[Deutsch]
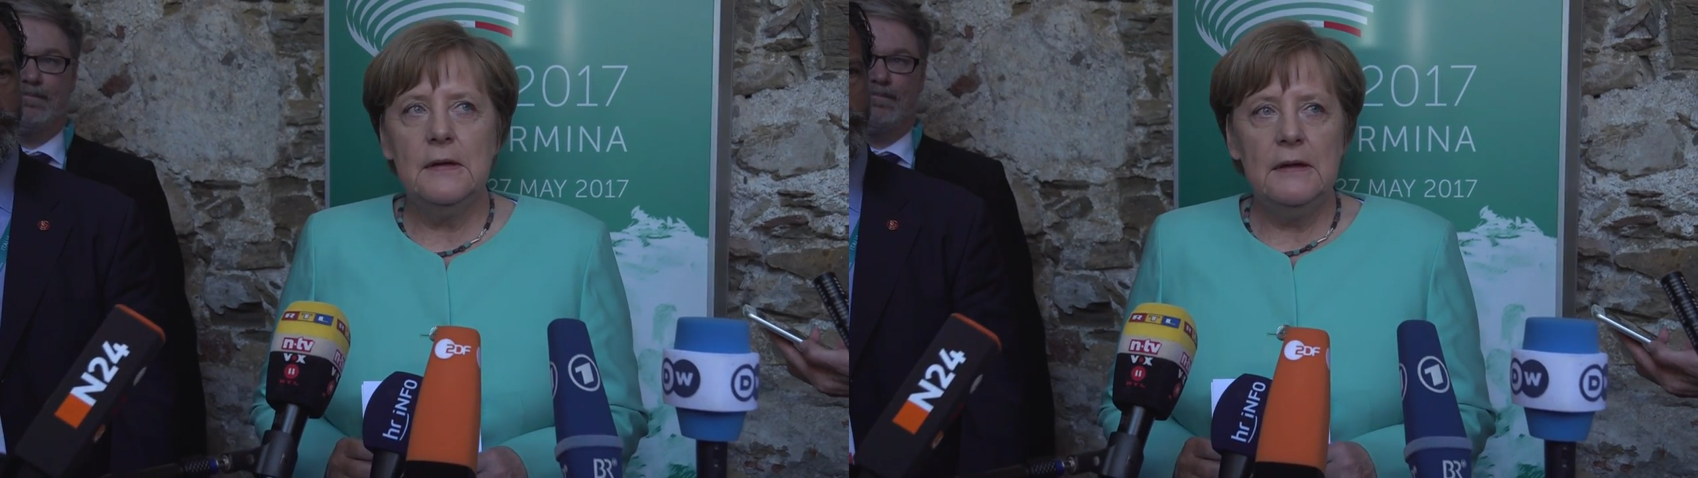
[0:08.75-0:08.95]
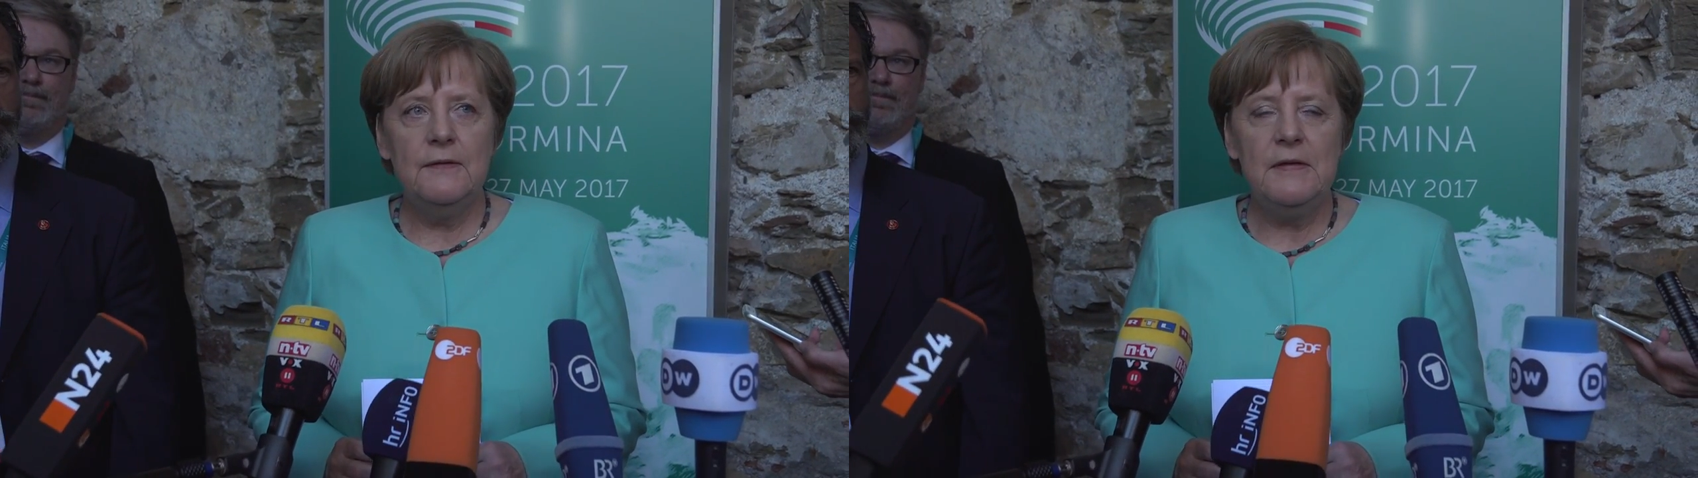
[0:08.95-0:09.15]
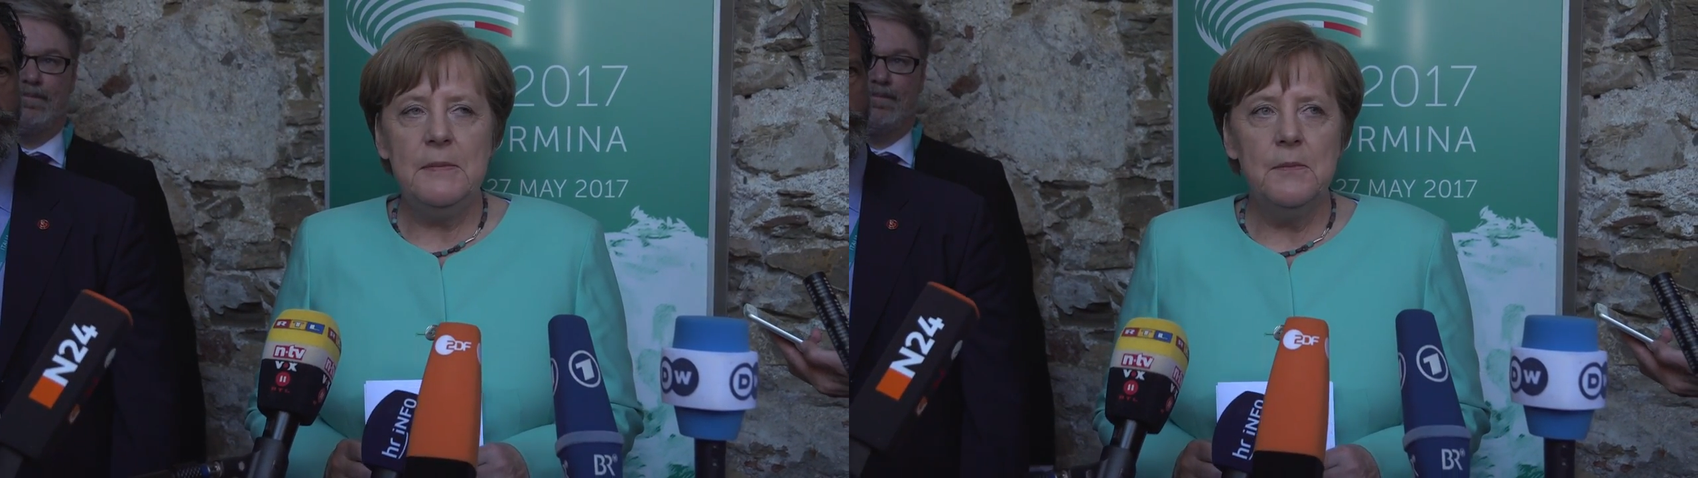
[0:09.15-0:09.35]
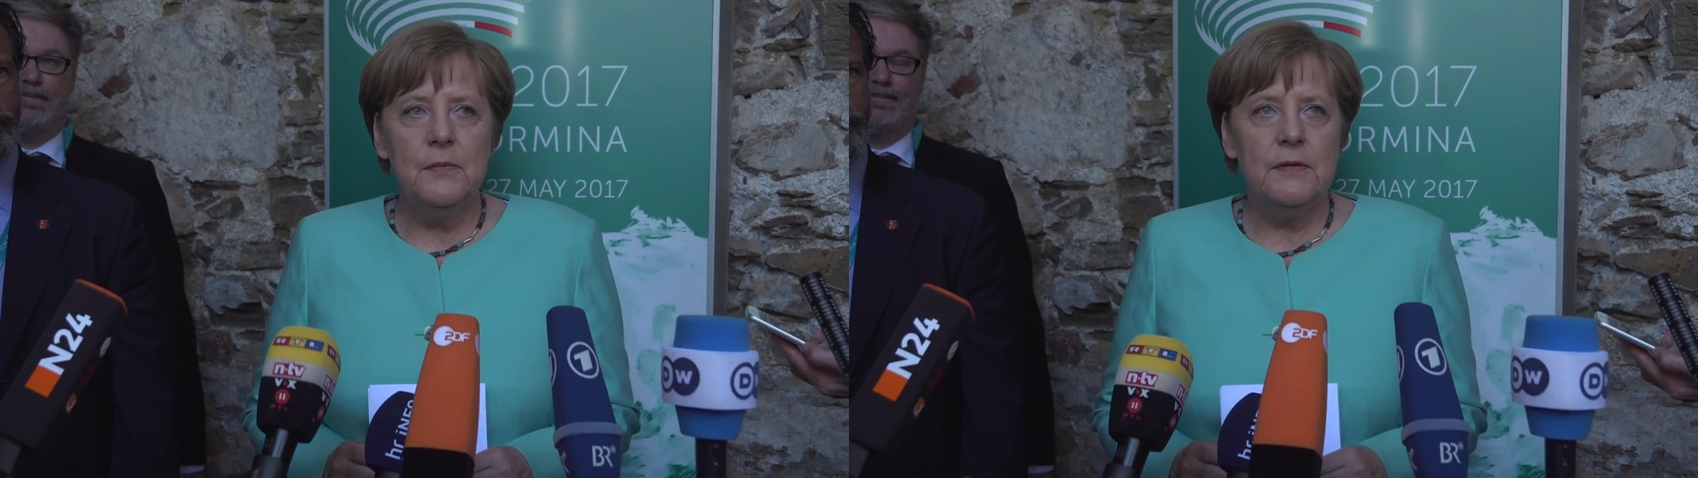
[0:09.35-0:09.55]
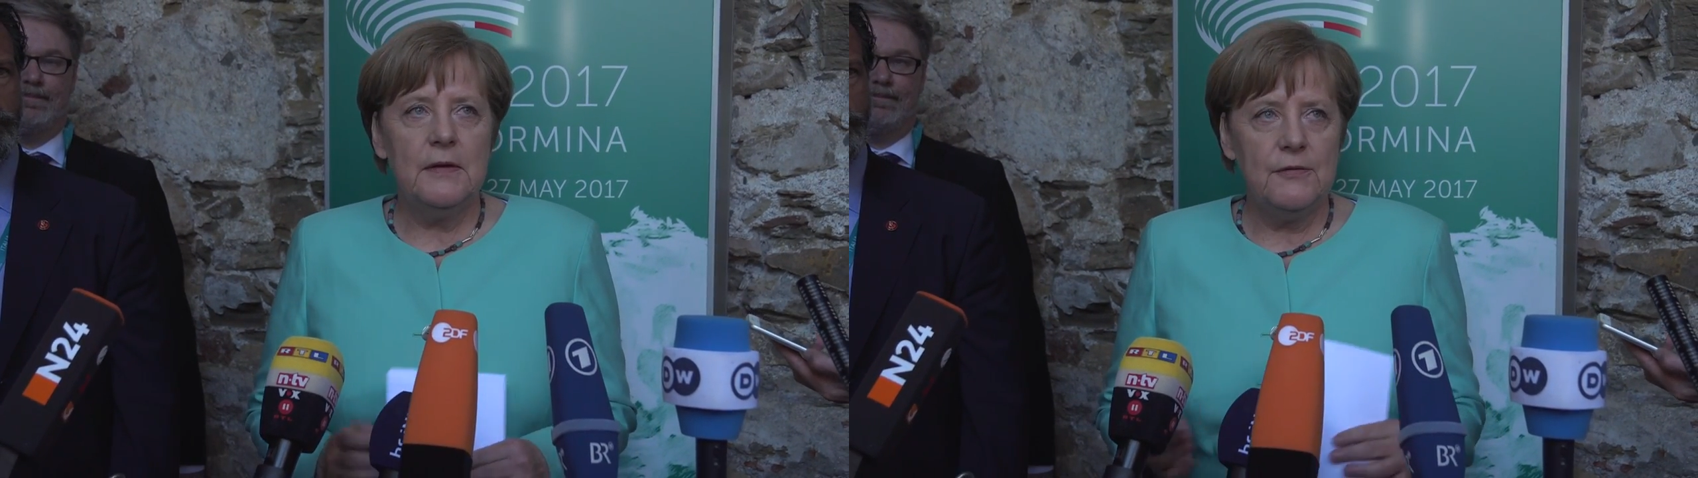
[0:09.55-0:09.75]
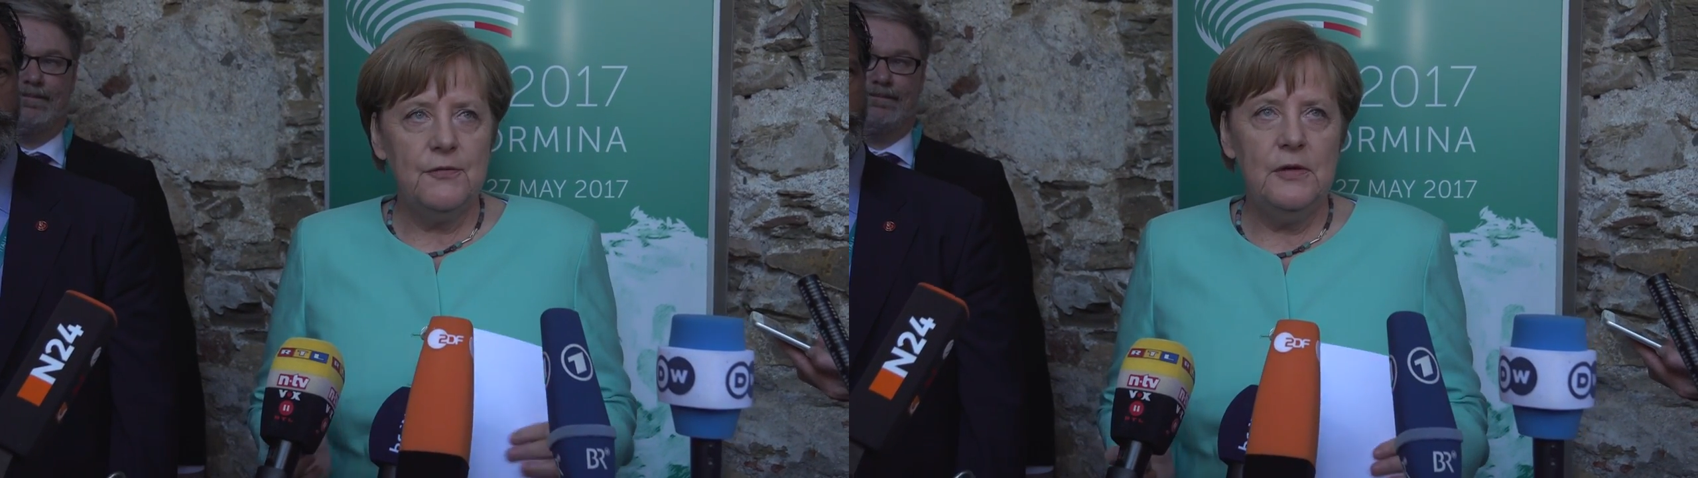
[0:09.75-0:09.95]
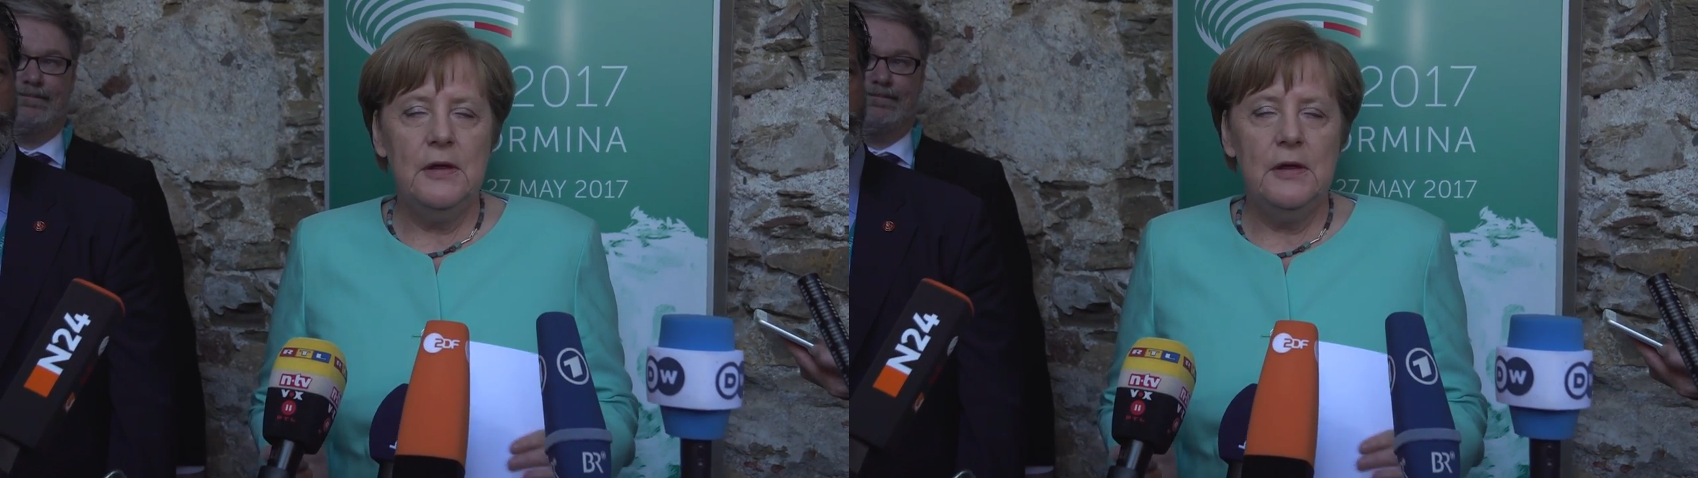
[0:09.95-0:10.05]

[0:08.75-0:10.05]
G7-Treffen